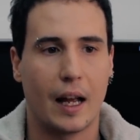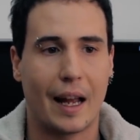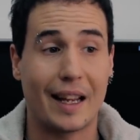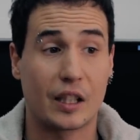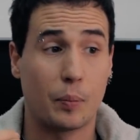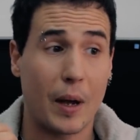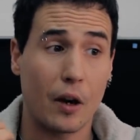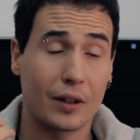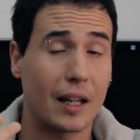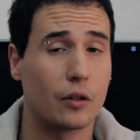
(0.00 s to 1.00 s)
e
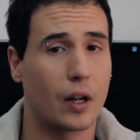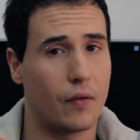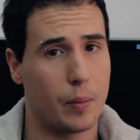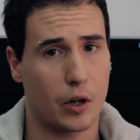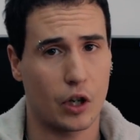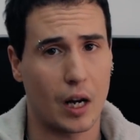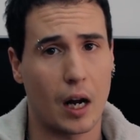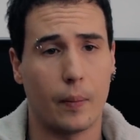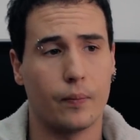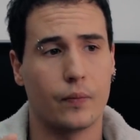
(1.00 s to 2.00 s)
spero tanto che vi
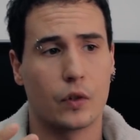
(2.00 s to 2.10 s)
piacerà.